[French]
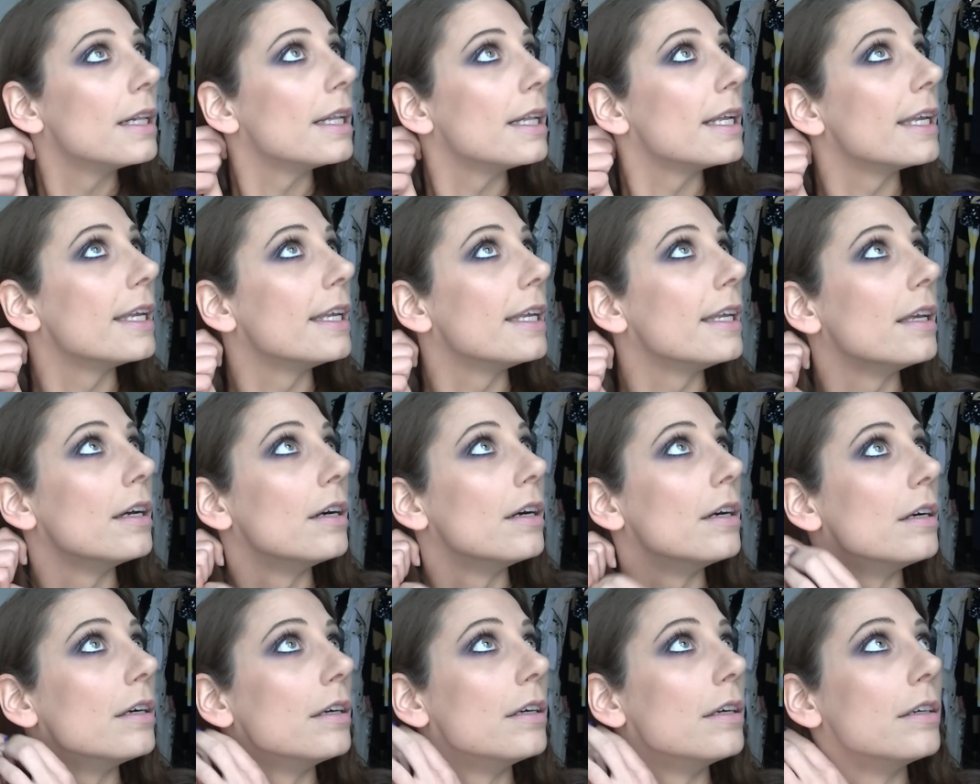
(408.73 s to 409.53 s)
Et,
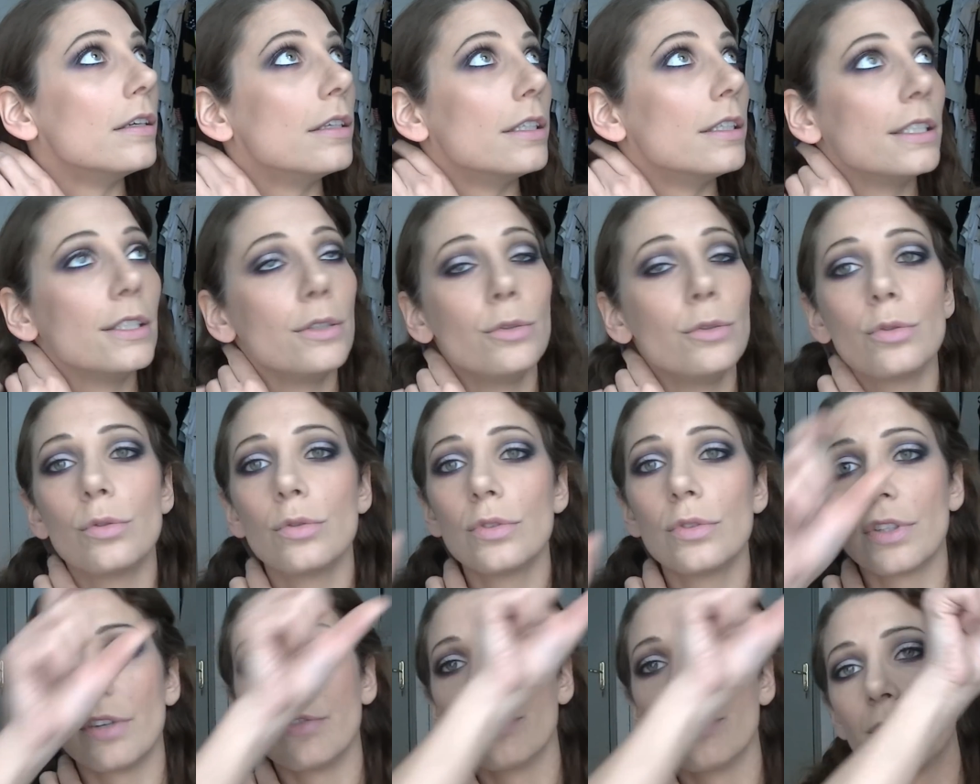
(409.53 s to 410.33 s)
et du coup,
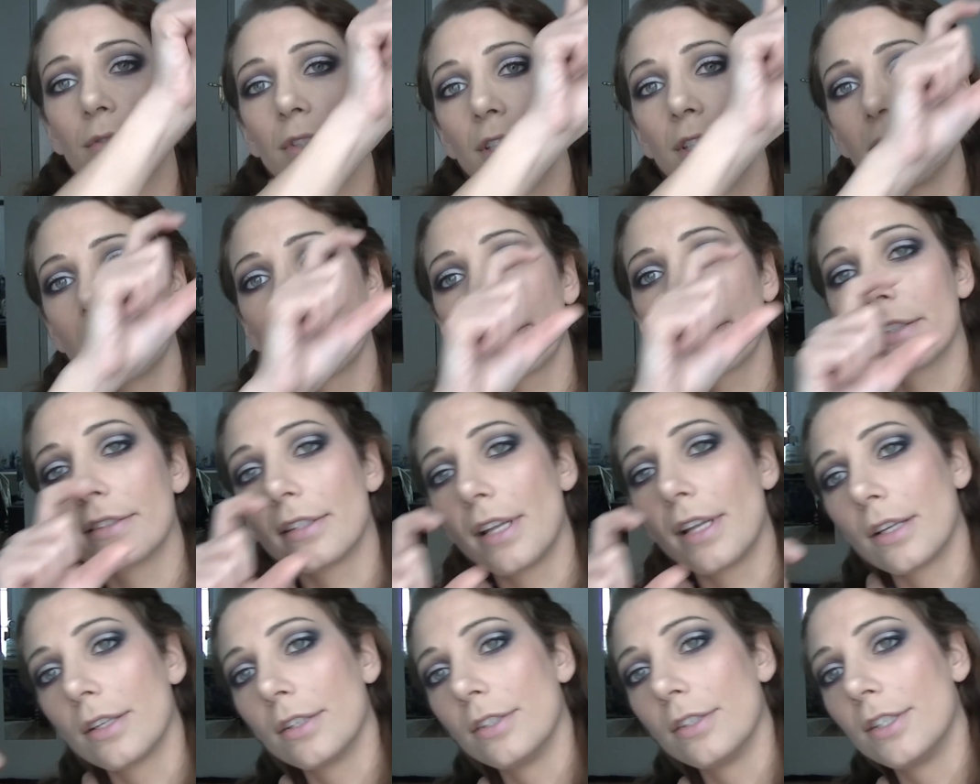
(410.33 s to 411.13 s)
ça vous fait une tresse
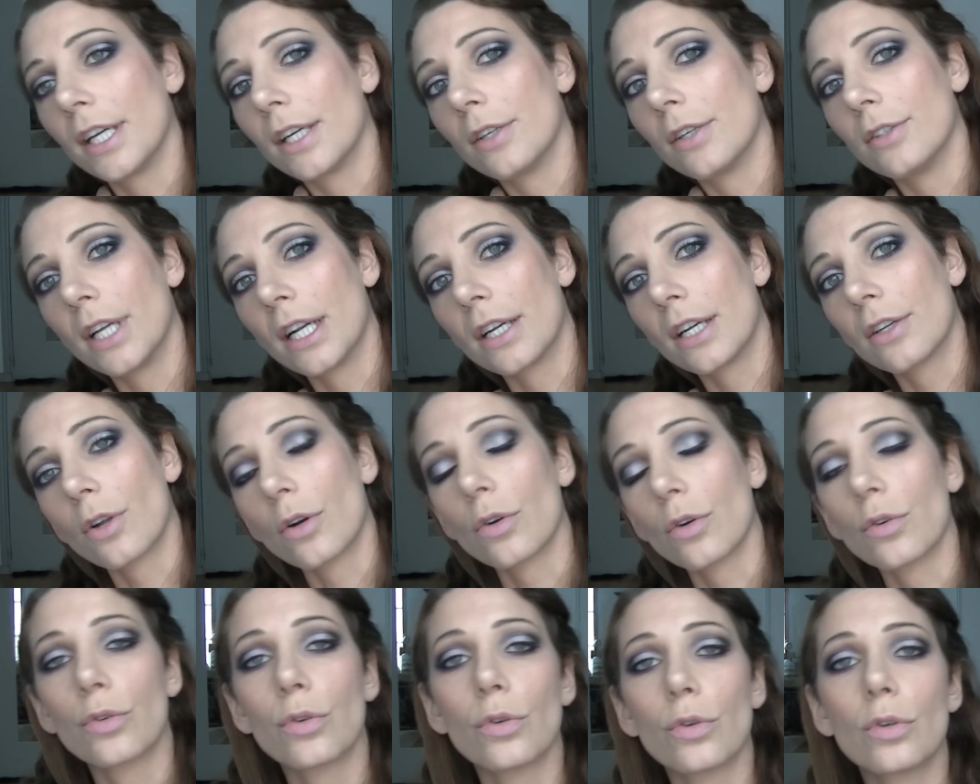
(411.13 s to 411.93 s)
diagonale dans
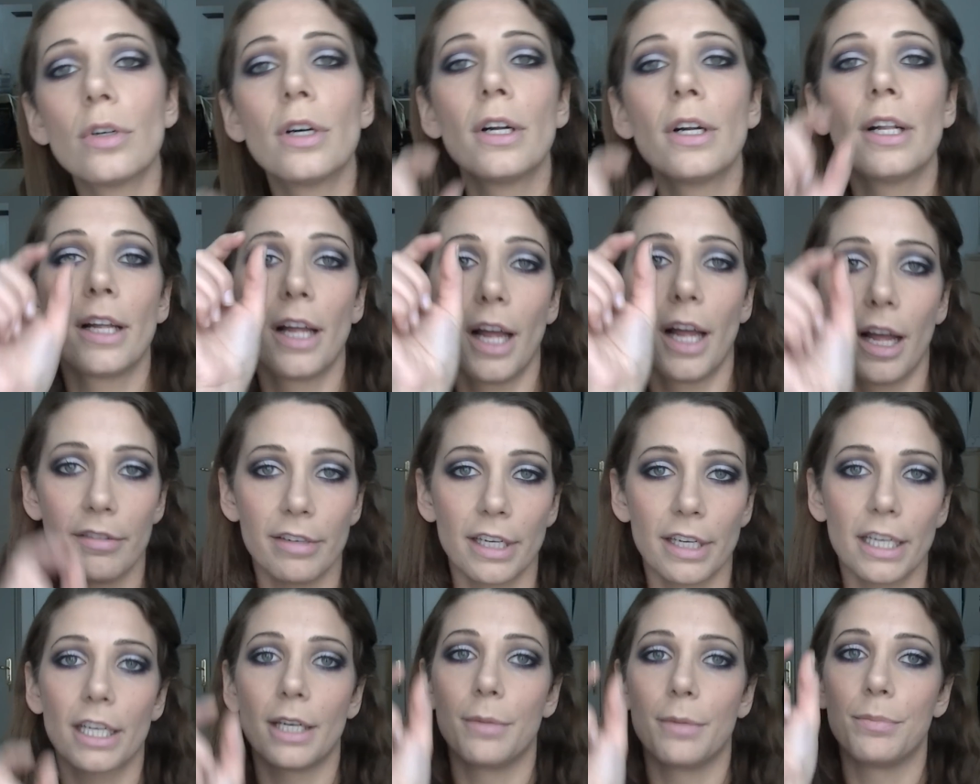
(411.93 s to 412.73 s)
le dos
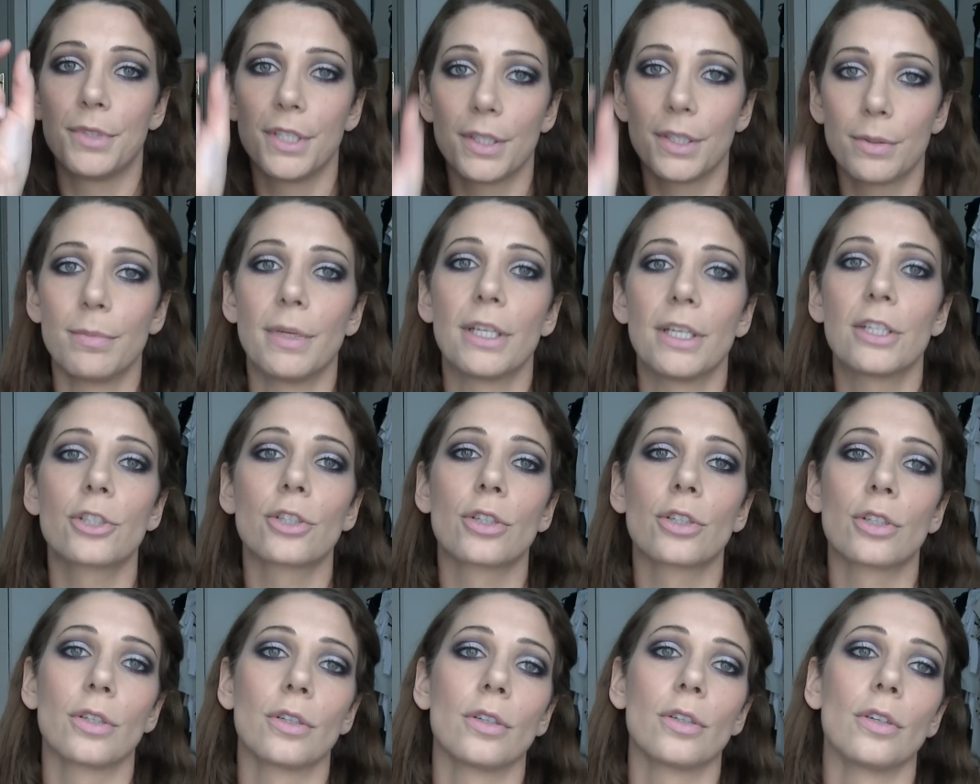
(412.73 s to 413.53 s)
avec les petites
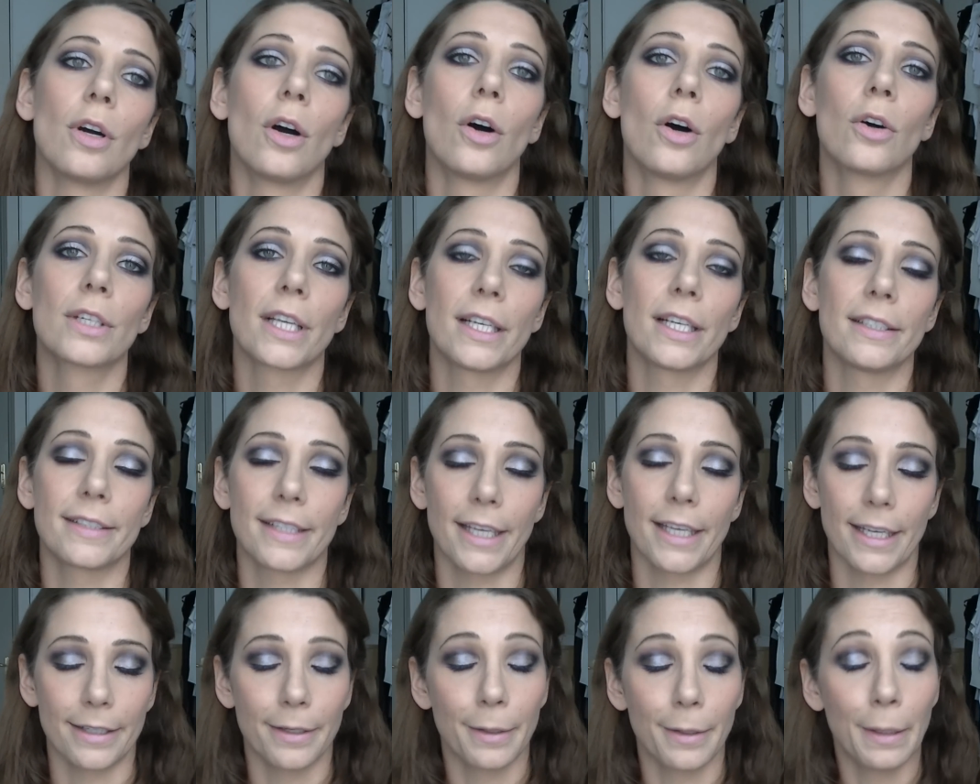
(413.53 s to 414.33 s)
mèches en
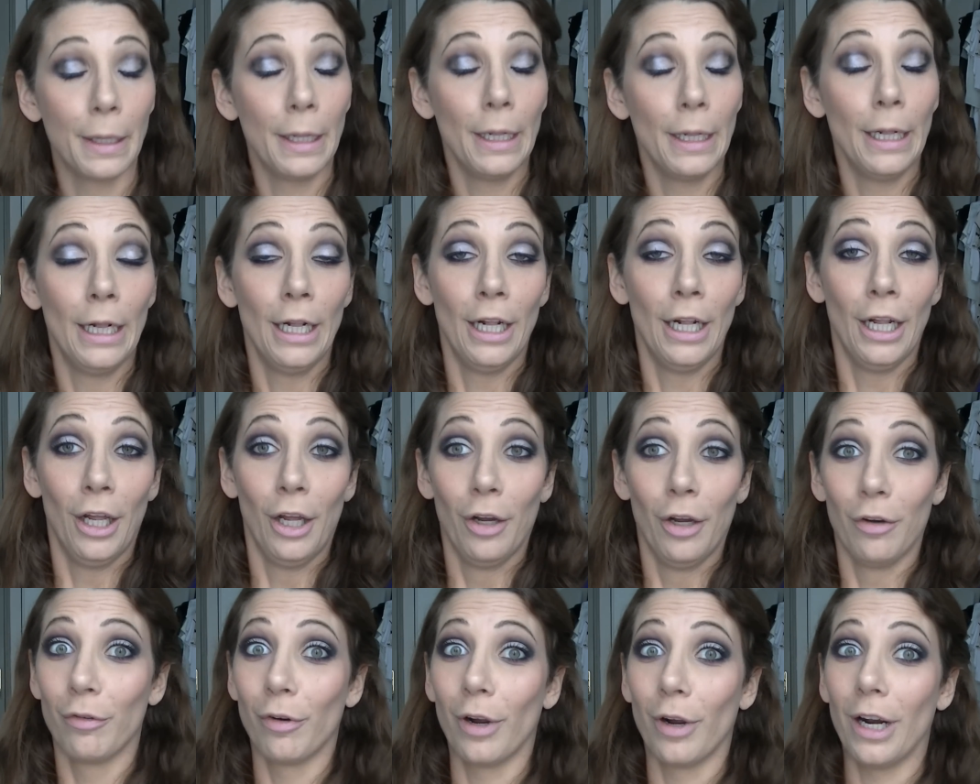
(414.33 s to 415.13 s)
cascade.
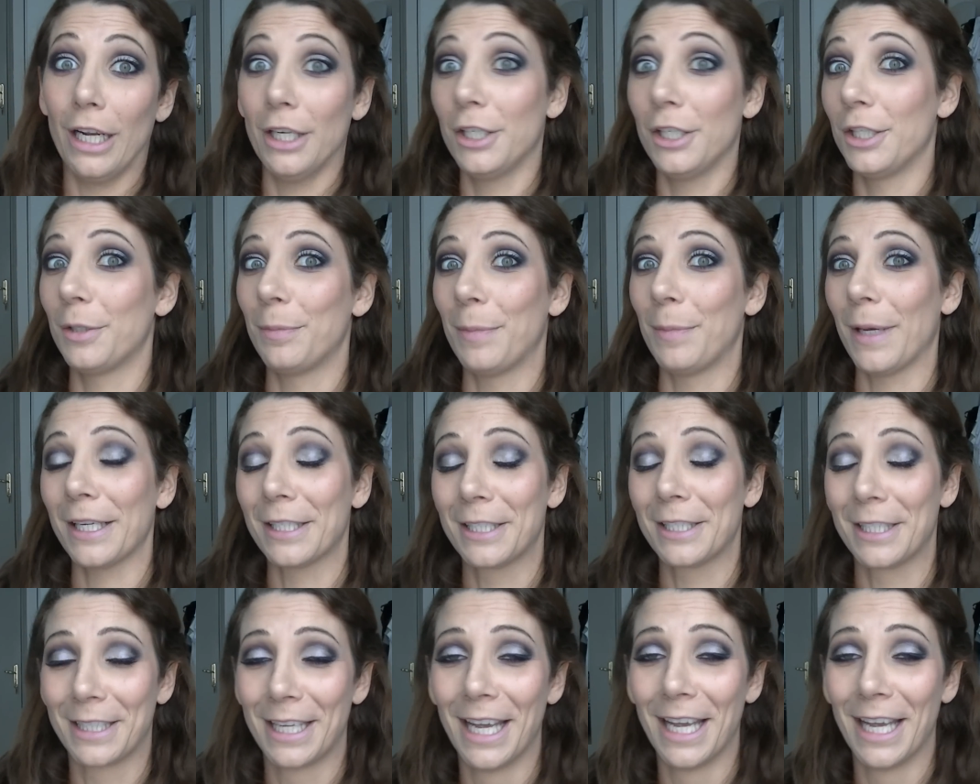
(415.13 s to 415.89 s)
Voilà, j'espère que c'était